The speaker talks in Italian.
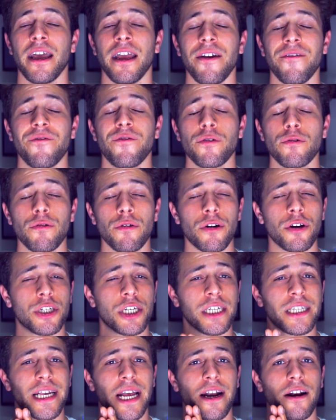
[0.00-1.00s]
in futuro
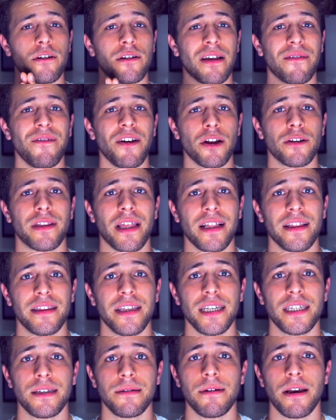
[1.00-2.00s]
ci saranno davvero
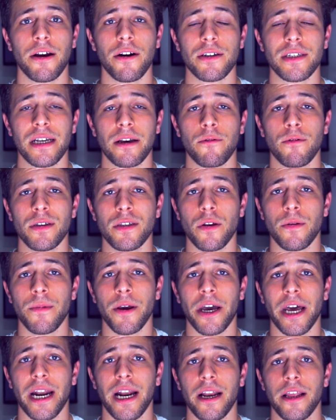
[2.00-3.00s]
tantissime cose qui sul
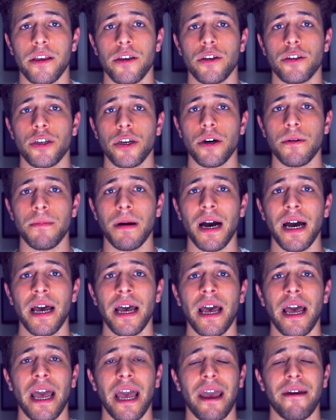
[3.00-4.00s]
mio canale YouTube
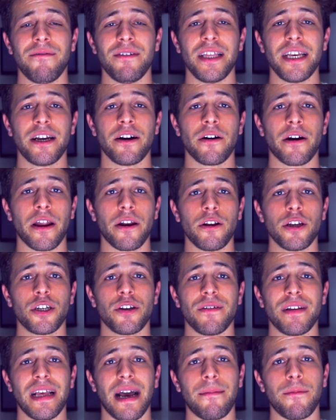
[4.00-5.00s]
e vi dico che noi
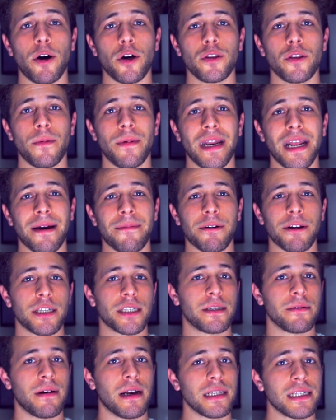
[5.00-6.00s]
ci vediamo domenica
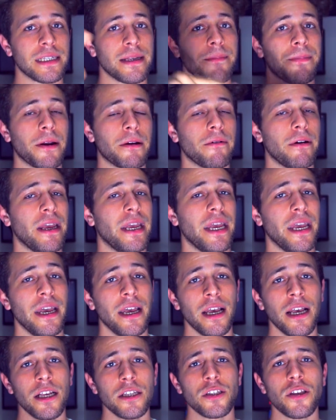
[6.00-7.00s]
prossima sempre qui
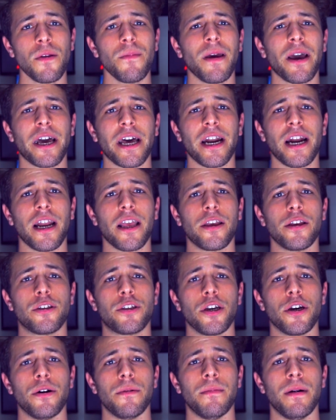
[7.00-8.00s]
sul mio canale
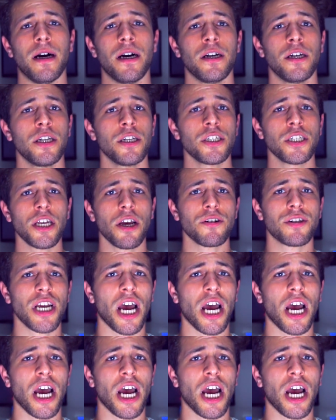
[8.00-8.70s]
YouTube. Ciao